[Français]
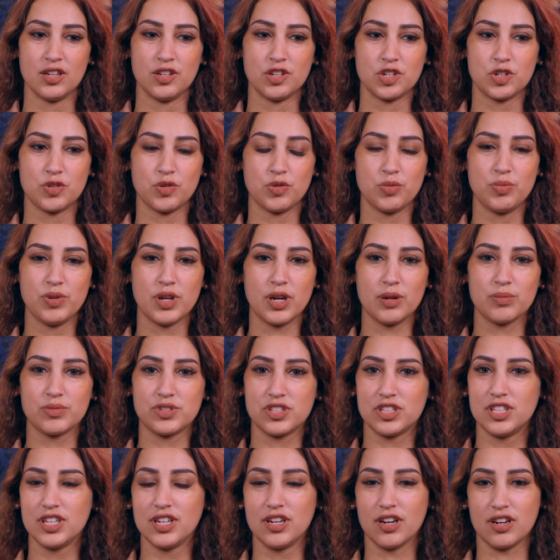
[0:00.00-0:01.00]
Je veux bien un
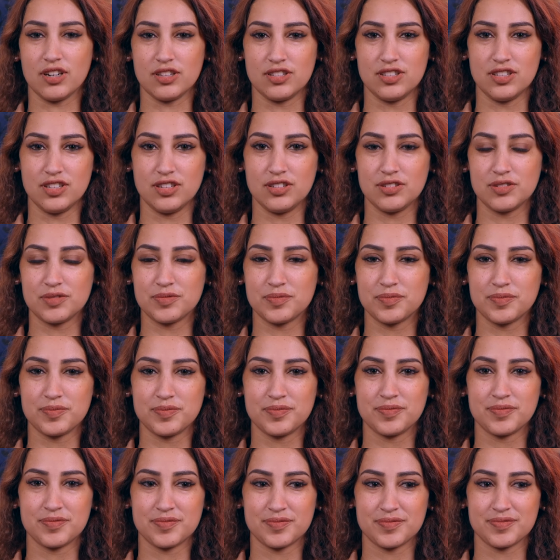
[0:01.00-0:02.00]
petit dégradé.
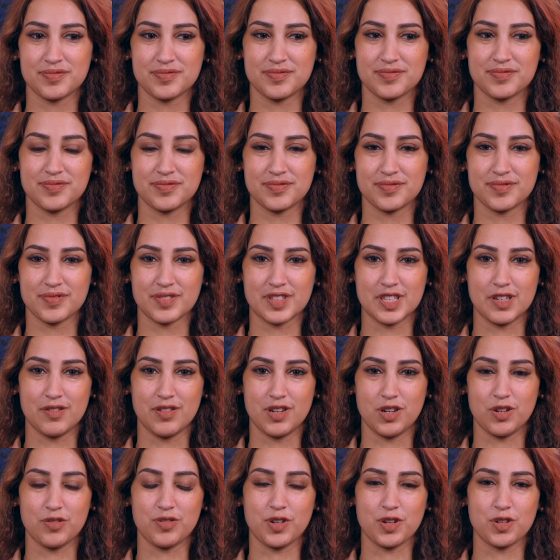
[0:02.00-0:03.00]
Ouais. Se
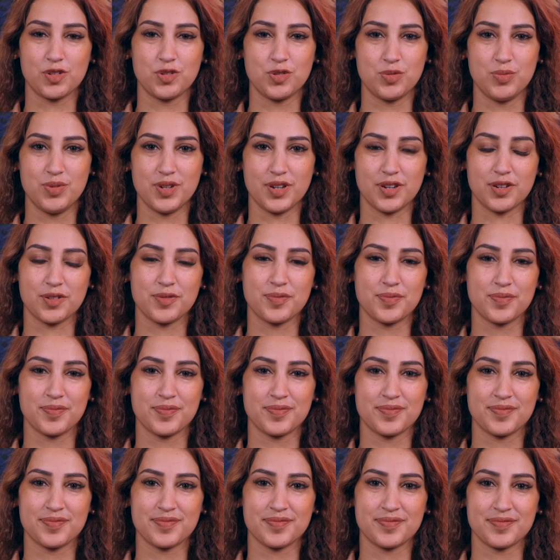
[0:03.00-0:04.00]
dégrader,
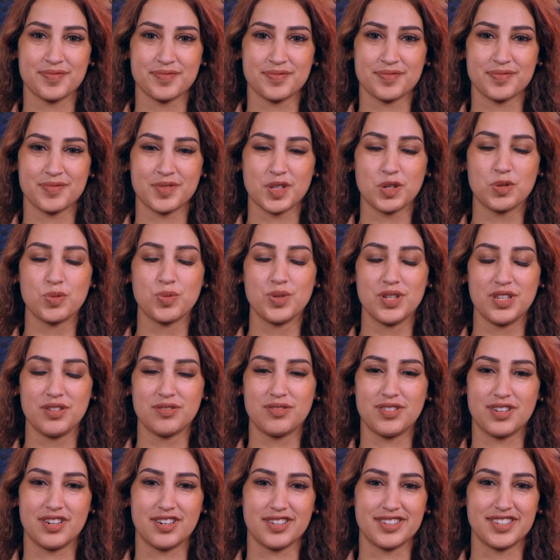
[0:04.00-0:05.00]
rafraîchir un petit peu.
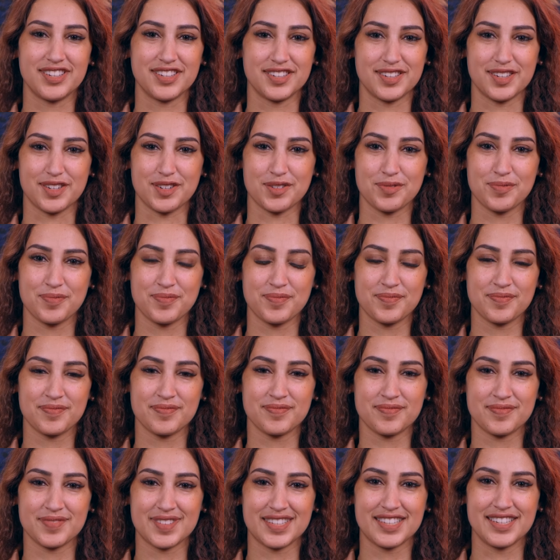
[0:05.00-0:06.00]
Oui, voilà. Donner du
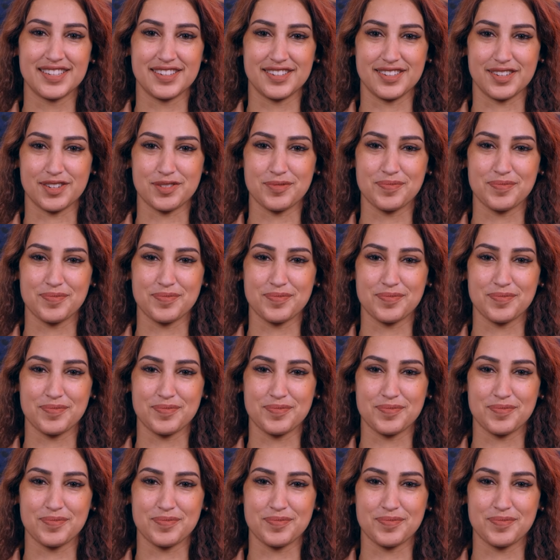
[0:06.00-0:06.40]
mouvement. C'est ça.